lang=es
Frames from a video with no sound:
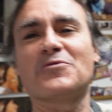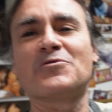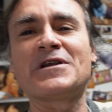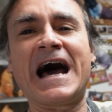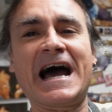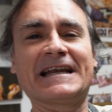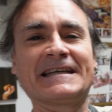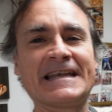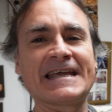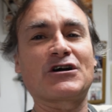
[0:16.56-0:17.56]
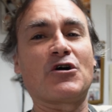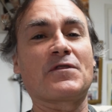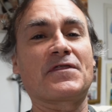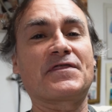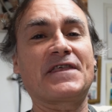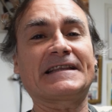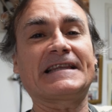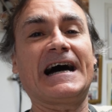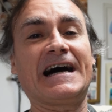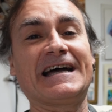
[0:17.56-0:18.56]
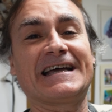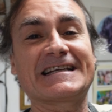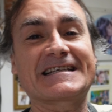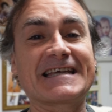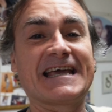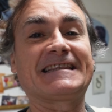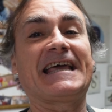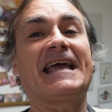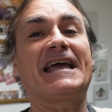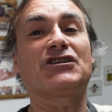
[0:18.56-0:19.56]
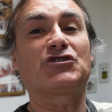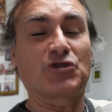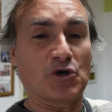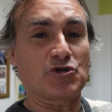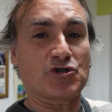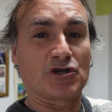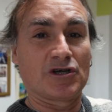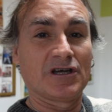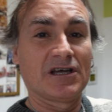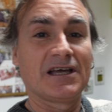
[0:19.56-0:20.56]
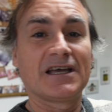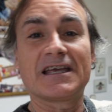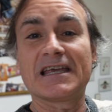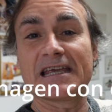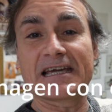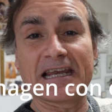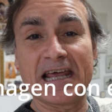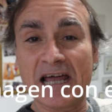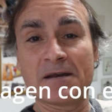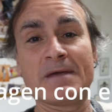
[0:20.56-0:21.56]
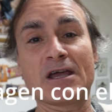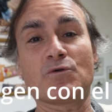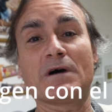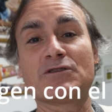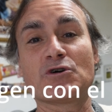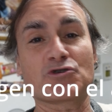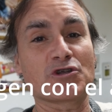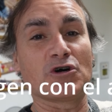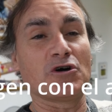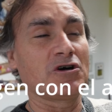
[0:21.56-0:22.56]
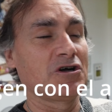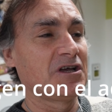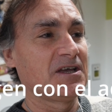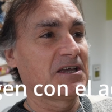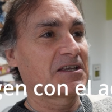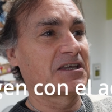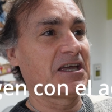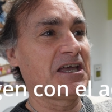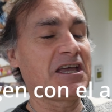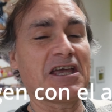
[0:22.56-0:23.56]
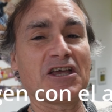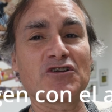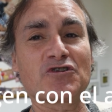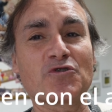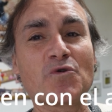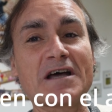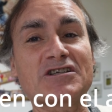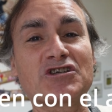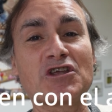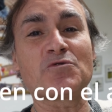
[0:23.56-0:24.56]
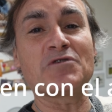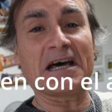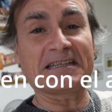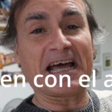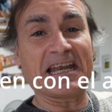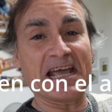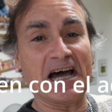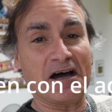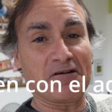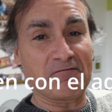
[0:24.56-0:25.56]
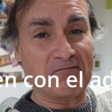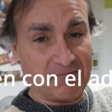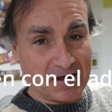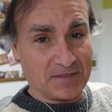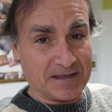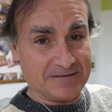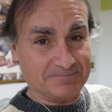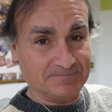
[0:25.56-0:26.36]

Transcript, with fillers: una Nikon Z7 II y creerme cuando os digo que no ha sido una tarea fácil.